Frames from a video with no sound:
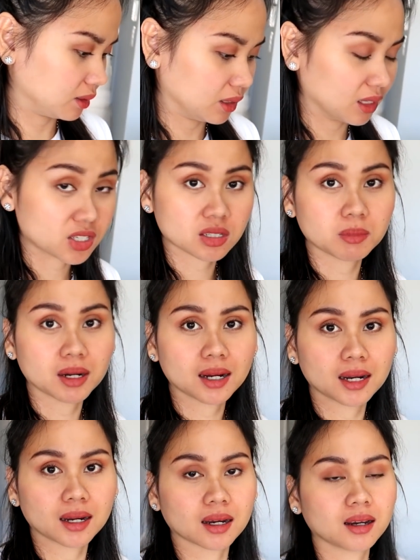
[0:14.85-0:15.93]
Dadala siya ng
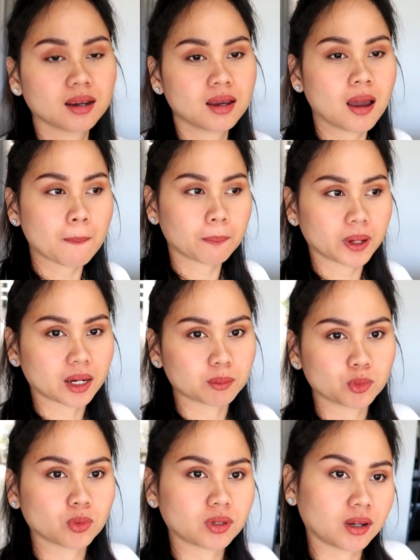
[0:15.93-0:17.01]
mga para
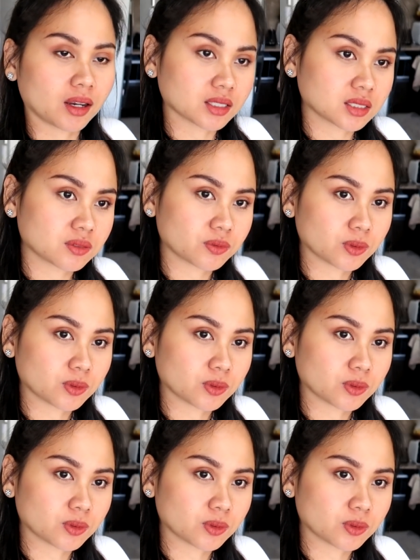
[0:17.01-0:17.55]
bukas